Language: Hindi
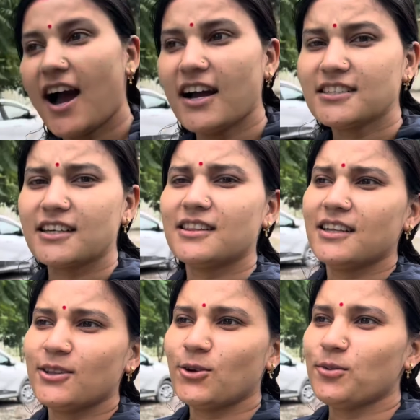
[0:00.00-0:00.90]
आज
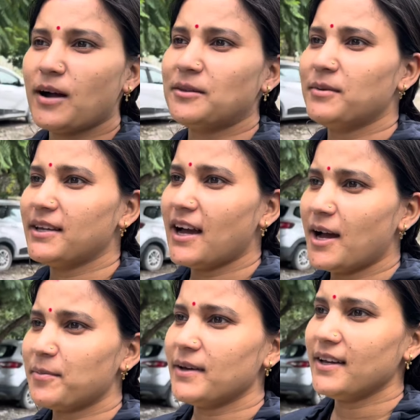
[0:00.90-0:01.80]
कितने दिनों बाद मैं
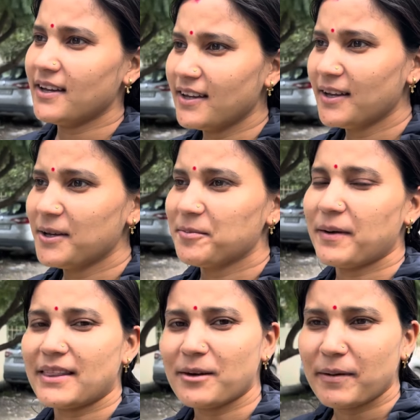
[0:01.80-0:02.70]
यहाँ पे
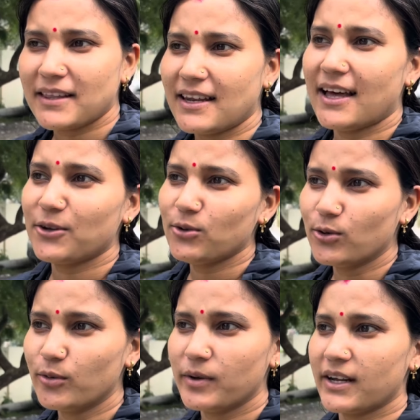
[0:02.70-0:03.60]
पैदल पैदल आ रही हूँ
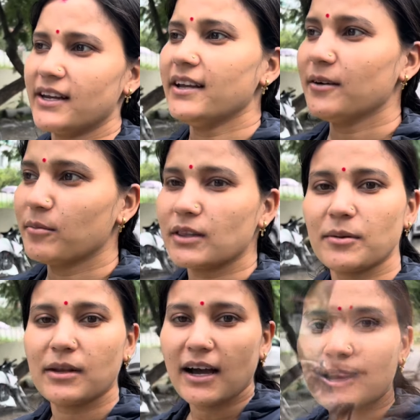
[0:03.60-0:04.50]
घूमने के लिए
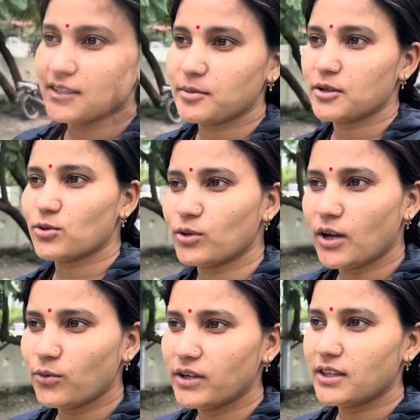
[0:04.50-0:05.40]
मतलब लगा जब से
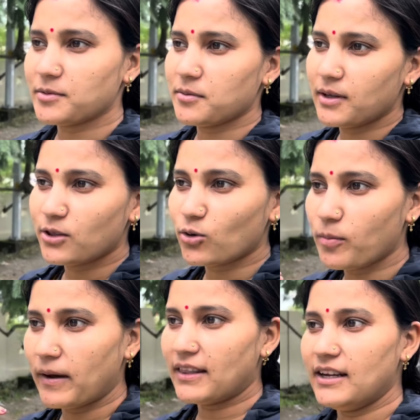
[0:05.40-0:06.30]
सोना हुई है तब से मैं इधर को
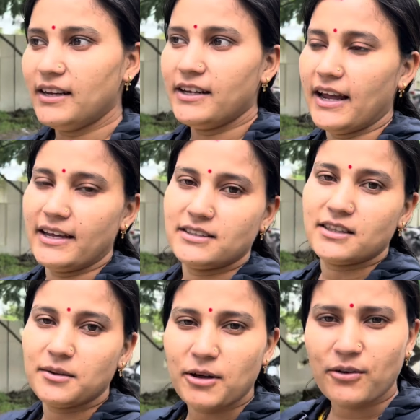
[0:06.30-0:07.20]
पैदल ही नहीं आई
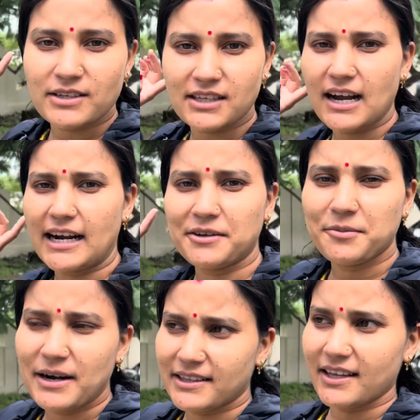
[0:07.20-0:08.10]
जितनी बार वहाँ से गाड़ी में
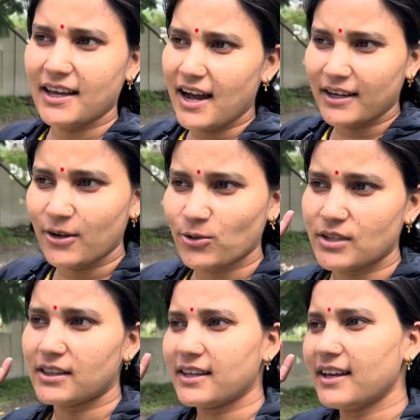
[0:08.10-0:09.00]
बैठते हैं आगे को
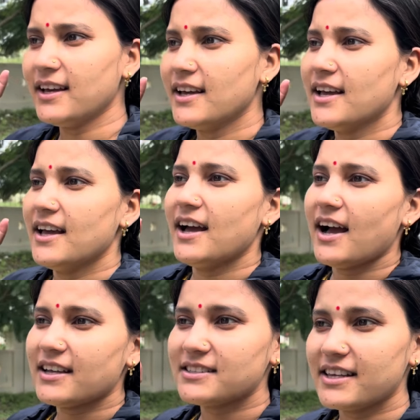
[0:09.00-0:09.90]
चलते हैं
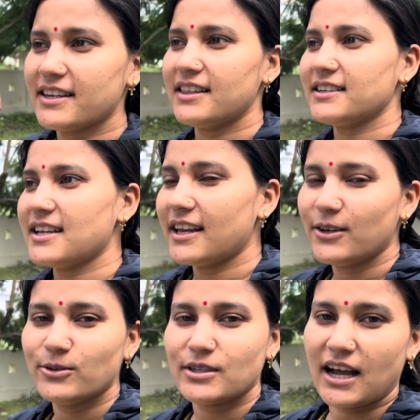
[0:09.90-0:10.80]
आज देरी तक जा
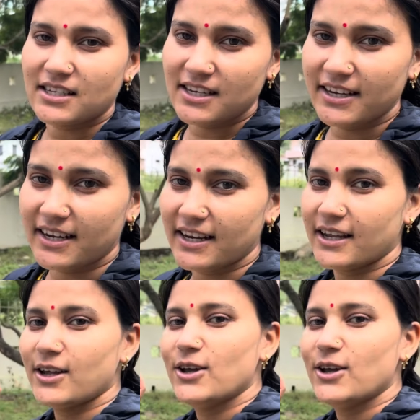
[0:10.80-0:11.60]
रही हूँ छाँस लेने के लिए